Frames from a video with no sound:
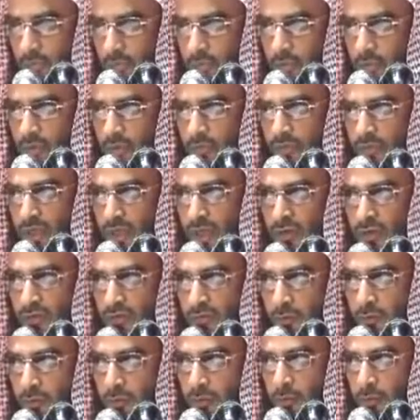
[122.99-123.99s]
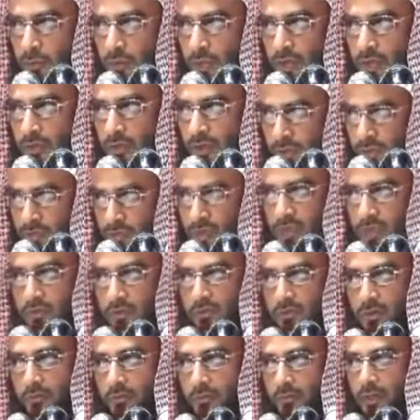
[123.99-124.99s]
এই পরিমাণ নফল পড়ে থেমে
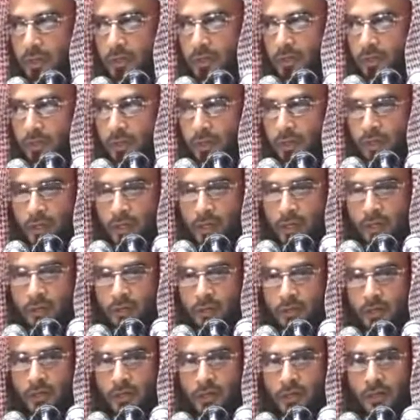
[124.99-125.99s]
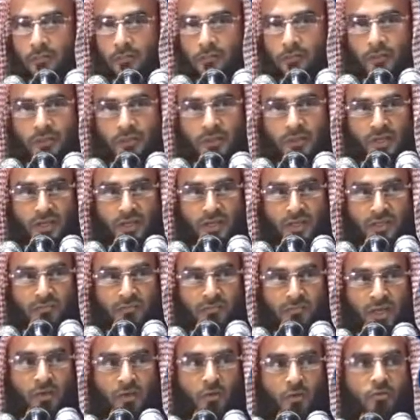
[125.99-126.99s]
যেতে হবে তাহলে বলতেন না যে
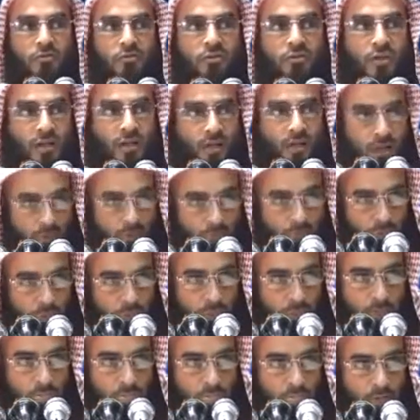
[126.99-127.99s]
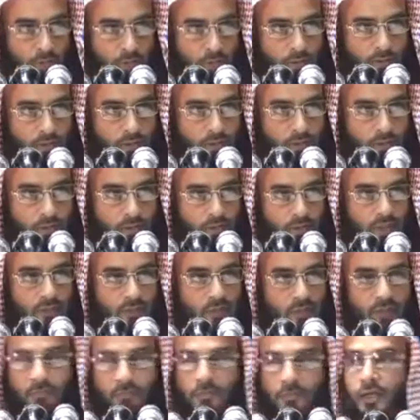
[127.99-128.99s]
মা কদ্দের আলাহু যা
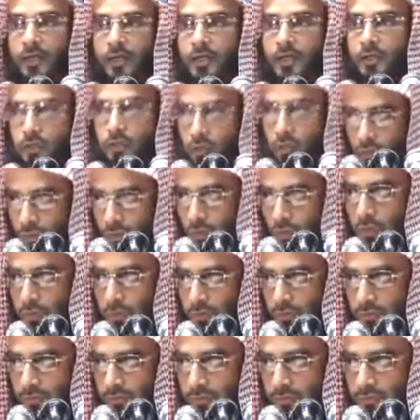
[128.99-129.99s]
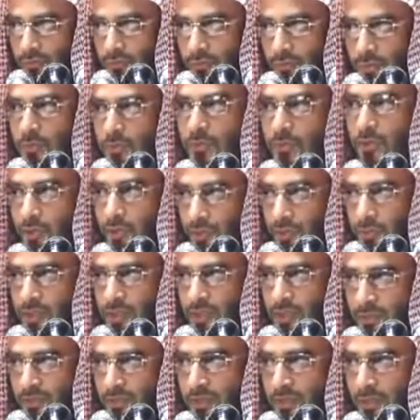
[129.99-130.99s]
তার ভাগ্যে জুটলো খুব সহজ
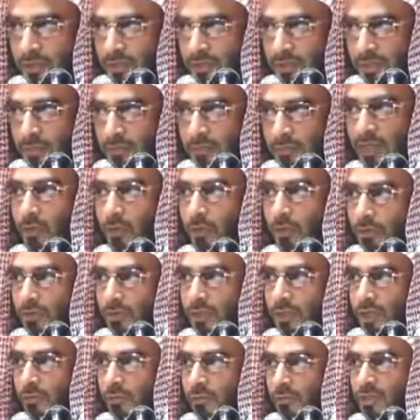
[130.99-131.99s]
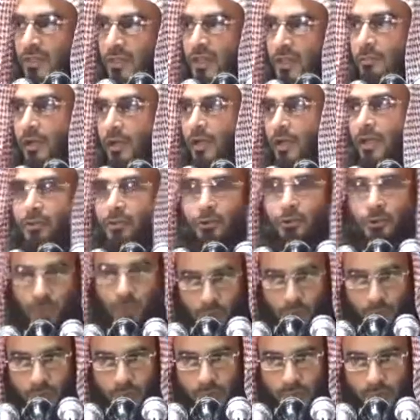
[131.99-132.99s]
ভাষা আমাদের ভাষায় মা কদ্দের মানে যা ভাগ্যে
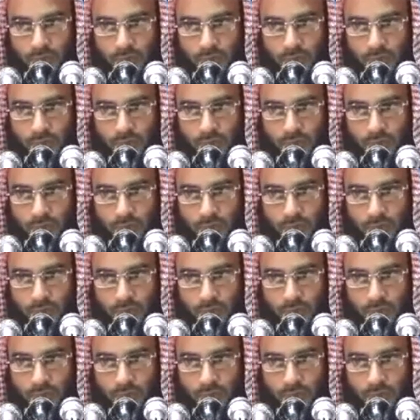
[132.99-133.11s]
জুটলো